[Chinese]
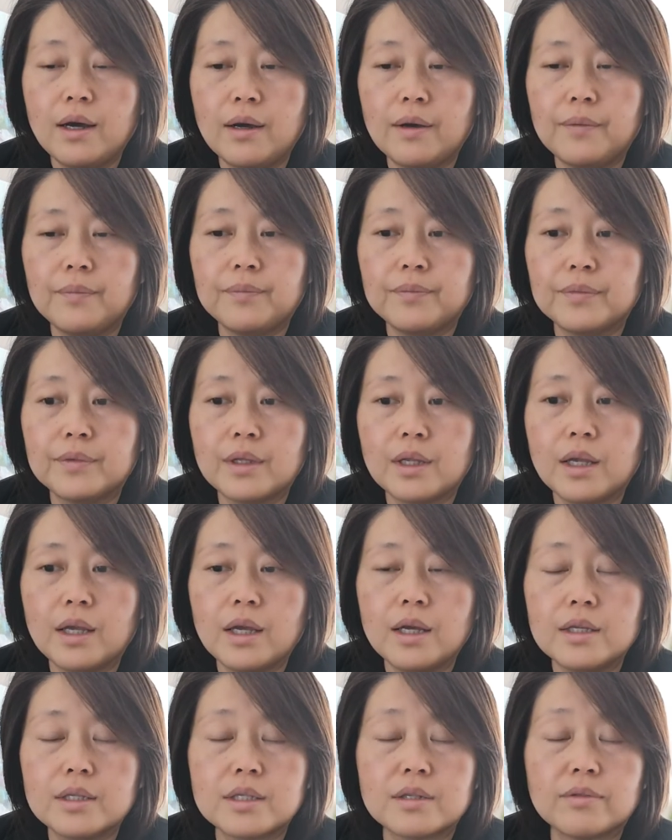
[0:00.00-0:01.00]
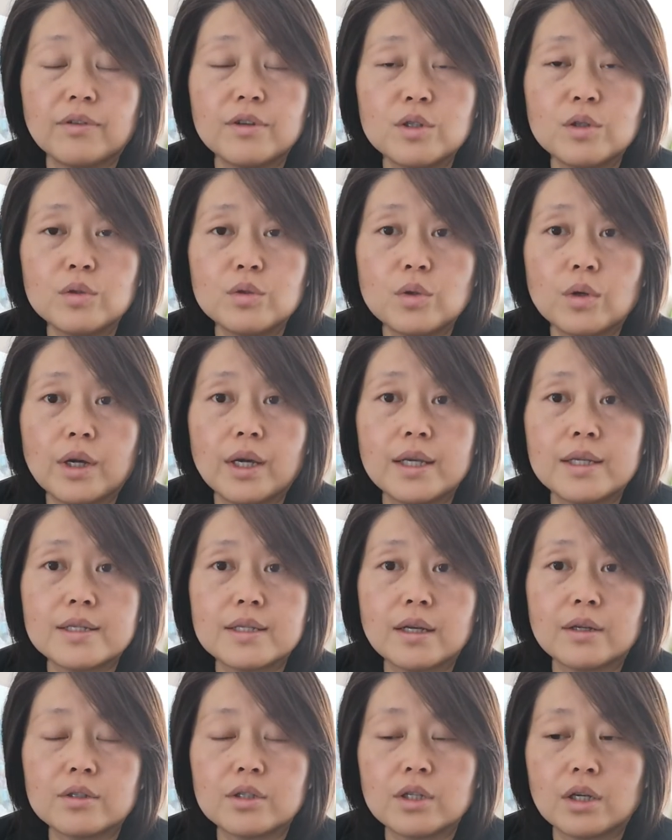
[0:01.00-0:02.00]
嗯，几分钟就可以
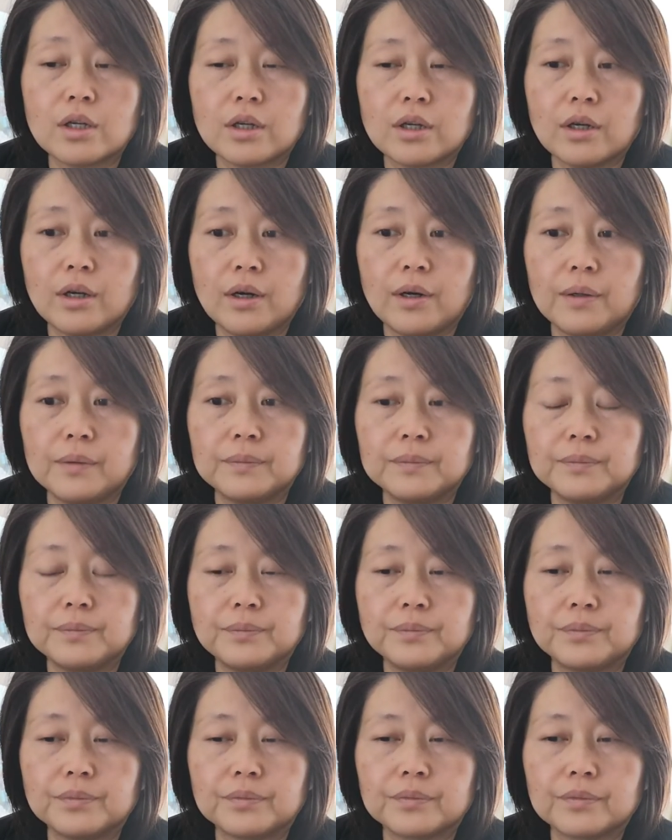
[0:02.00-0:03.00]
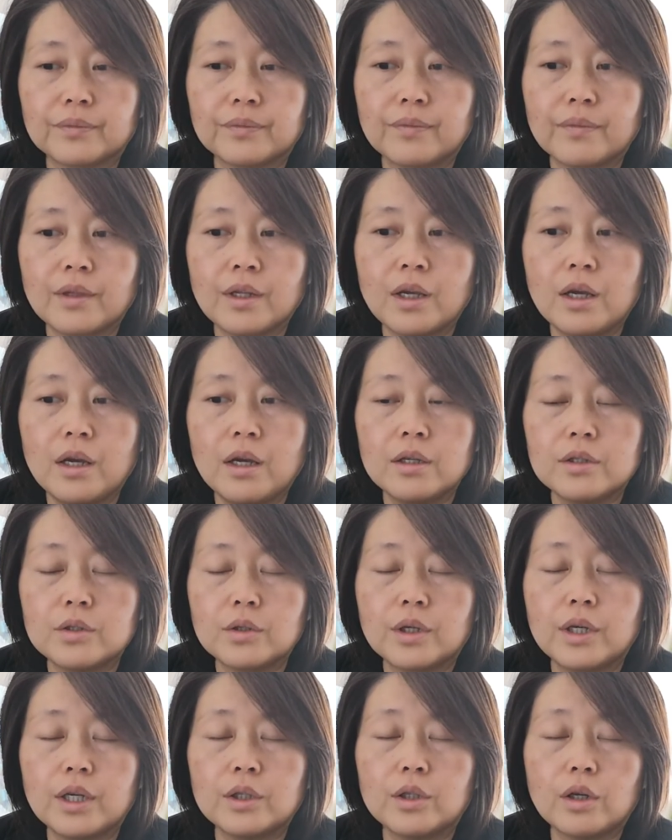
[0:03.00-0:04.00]
上这个，嗯，
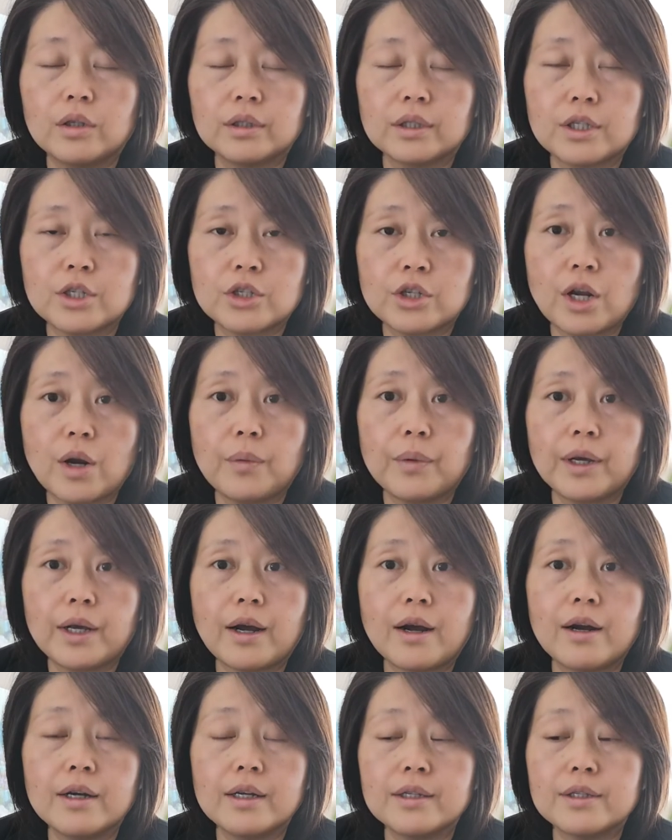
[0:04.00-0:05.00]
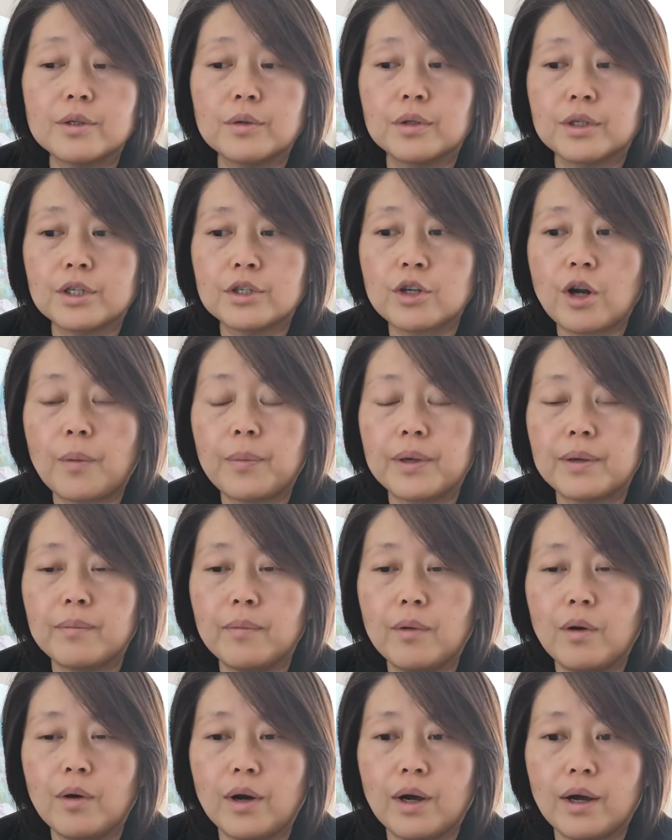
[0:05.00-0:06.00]
就可以到那个 Sherway g a r d e n 有一个
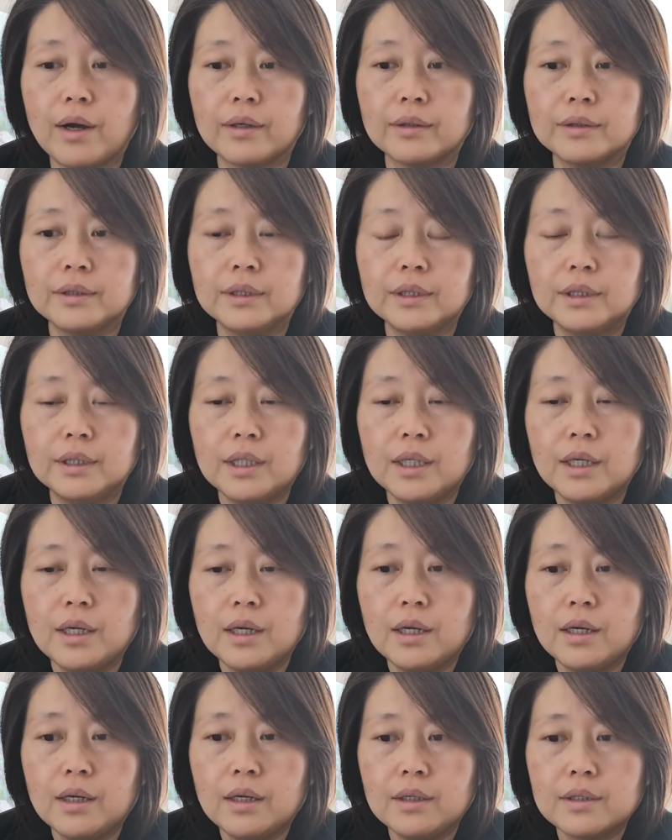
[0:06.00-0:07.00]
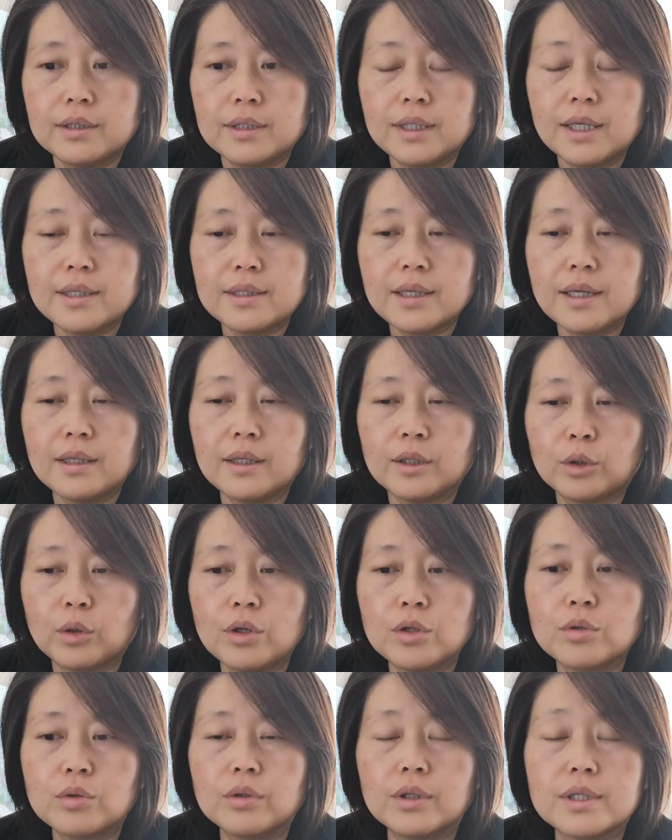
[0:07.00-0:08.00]
shopping mall 哈。现在呢，
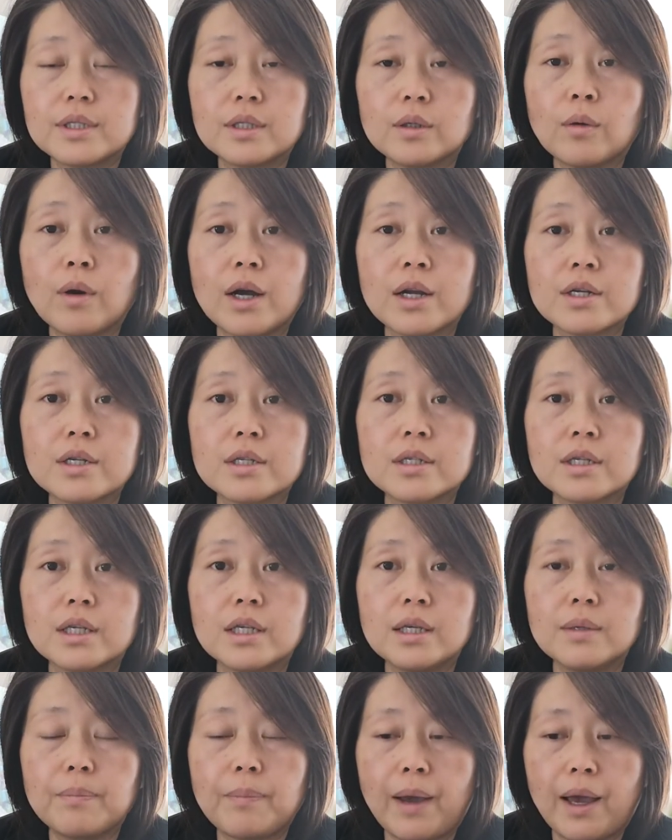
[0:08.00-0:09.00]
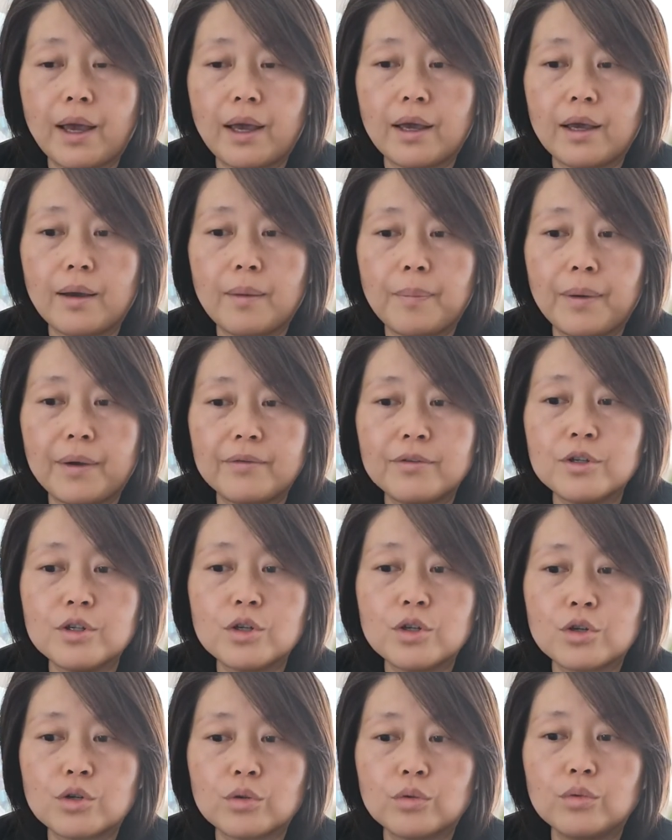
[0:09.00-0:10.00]
推出的计划是一百百分
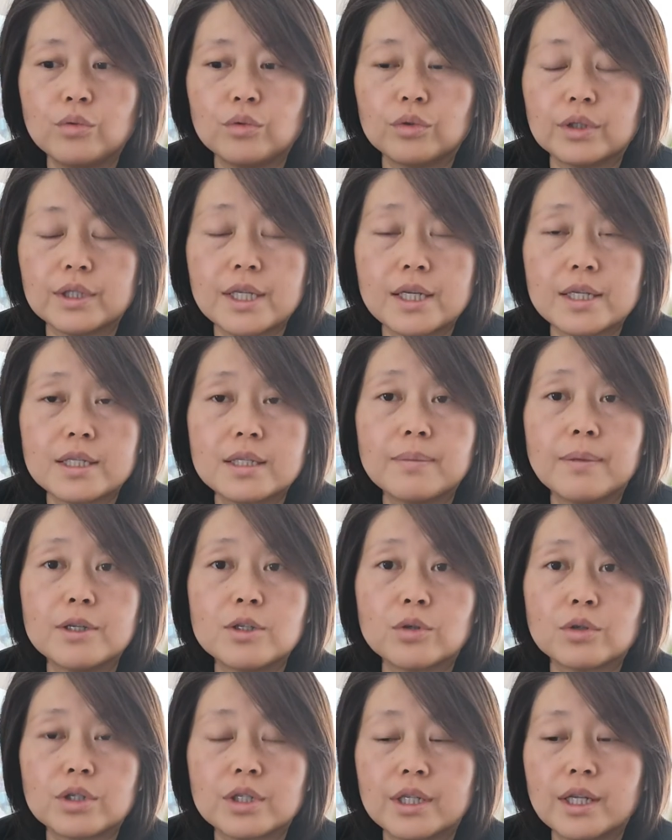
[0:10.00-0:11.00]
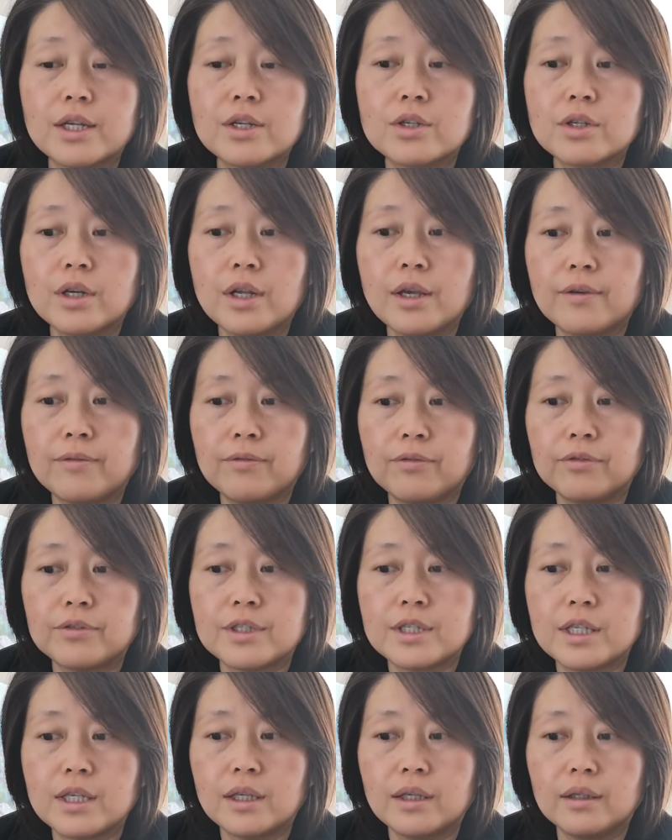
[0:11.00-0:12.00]
之十五，在四百九十天之内付
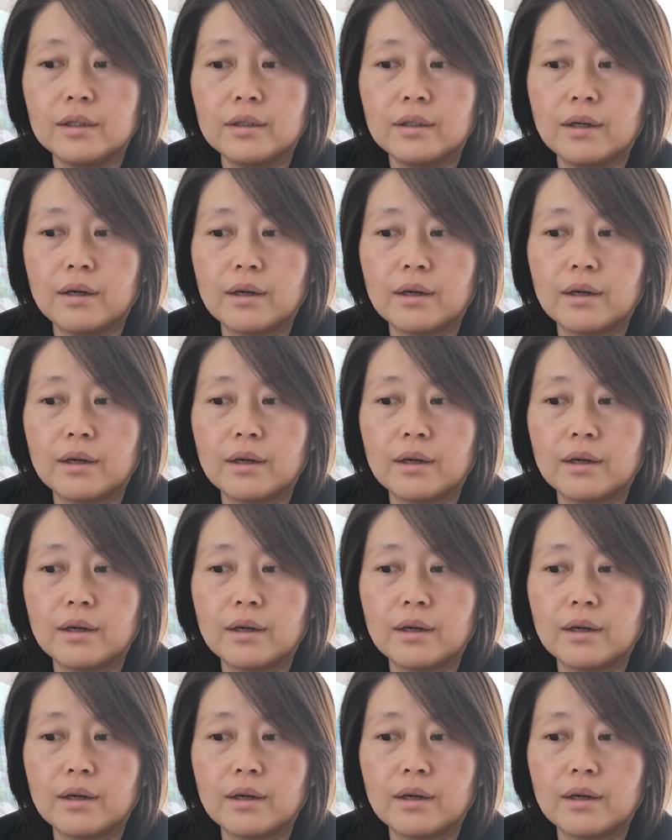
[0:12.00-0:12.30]
清